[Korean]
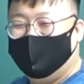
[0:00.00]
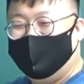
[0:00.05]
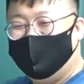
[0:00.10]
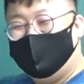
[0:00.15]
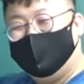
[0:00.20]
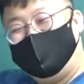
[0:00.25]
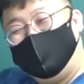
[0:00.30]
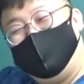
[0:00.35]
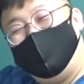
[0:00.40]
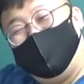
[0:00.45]

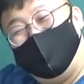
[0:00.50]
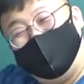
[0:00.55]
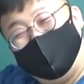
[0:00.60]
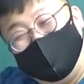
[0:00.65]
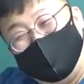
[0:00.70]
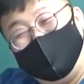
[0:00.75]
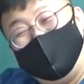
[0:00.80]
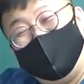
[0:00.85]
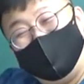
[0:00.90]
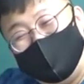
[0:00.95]
어, 성각,
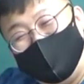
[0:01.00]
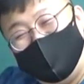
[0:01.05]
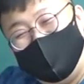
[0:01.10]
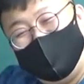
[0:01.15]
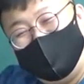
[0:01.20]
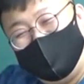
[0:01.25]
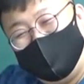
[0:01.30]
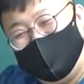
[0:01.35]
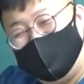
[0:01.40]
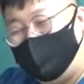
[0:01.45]
성각,
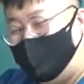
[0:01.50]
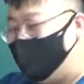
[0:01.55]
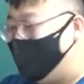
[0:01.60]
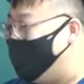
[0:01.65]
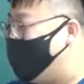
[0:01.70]
성각, 그, 맞아,